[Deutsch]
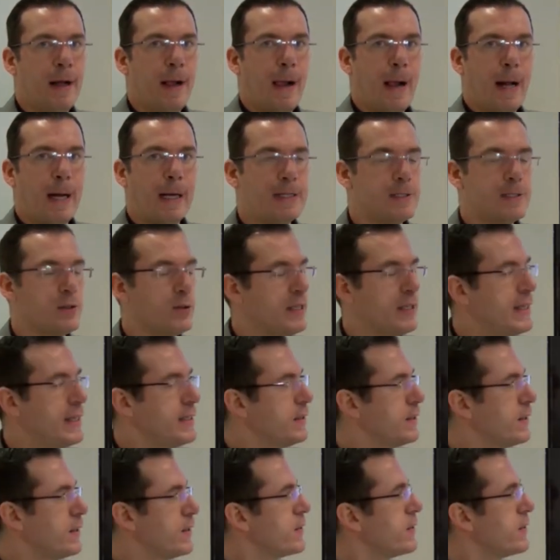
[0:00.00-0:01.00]
also
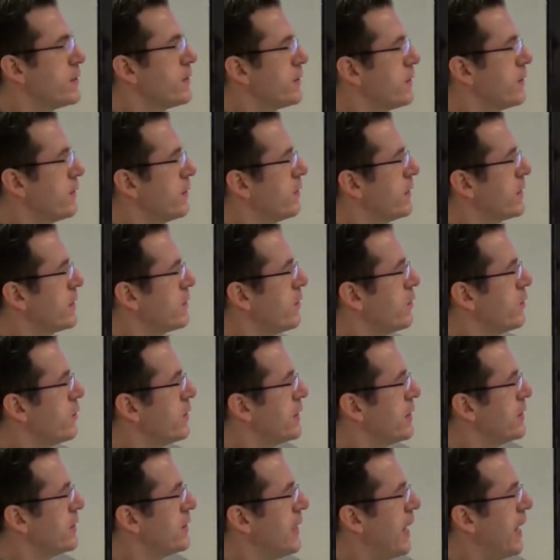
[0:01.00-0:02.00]
dessen, das, äh, was wir uns
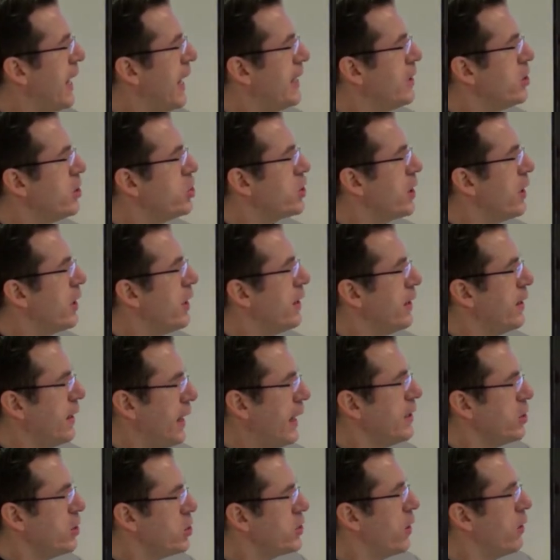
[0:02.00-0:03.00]
jetzt hier äh,
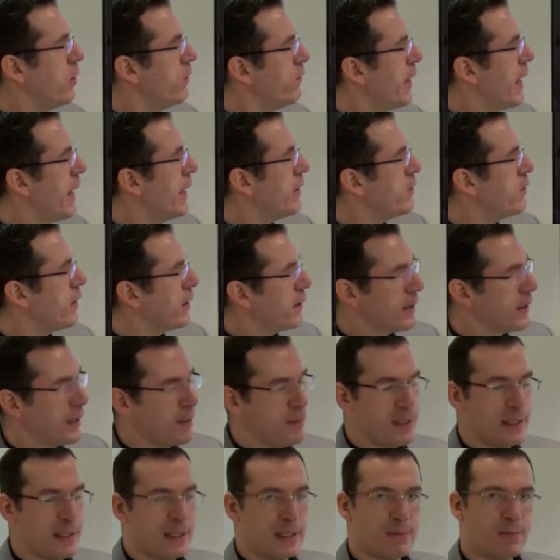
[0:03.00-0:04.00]
anschauen werden. Und da gebe
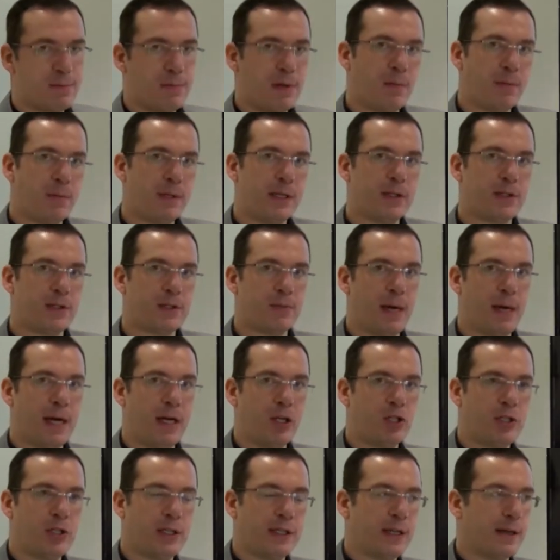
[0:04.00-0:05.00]
ich Ihnen jetzt ein paar Bilder zum Einstieg.